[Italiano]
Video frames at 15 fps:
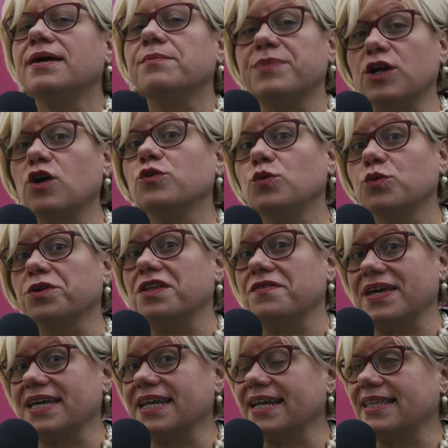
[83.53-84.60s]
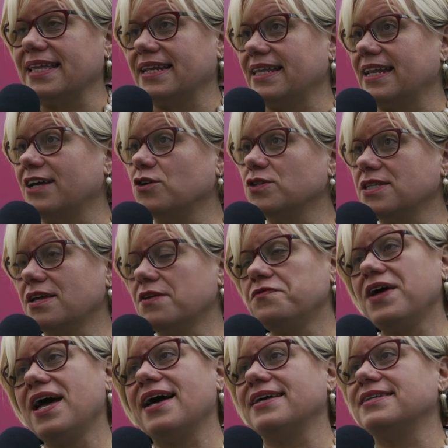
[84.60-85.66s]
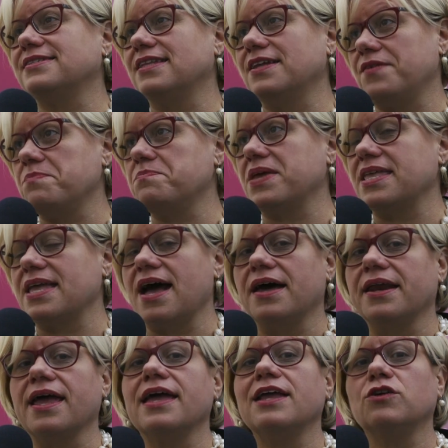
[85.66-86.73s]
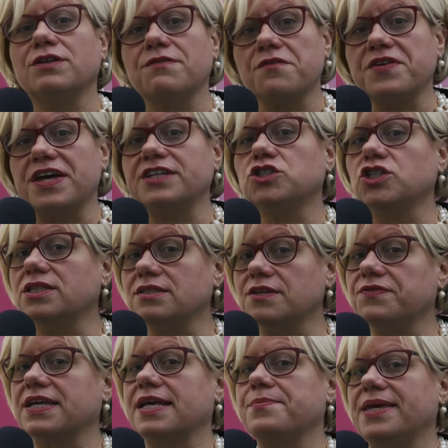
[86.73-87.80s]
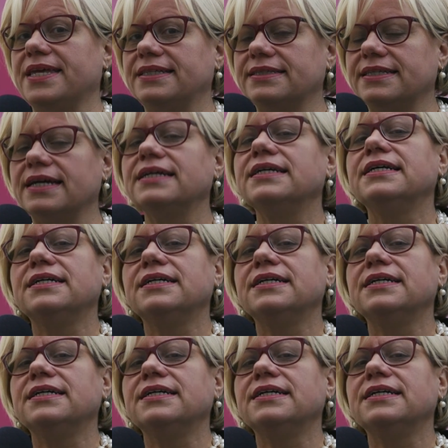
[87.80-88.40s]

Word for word: però ognuno deve credere nelle cose che fa e si deve impegnare e lo deve fare scientificamente.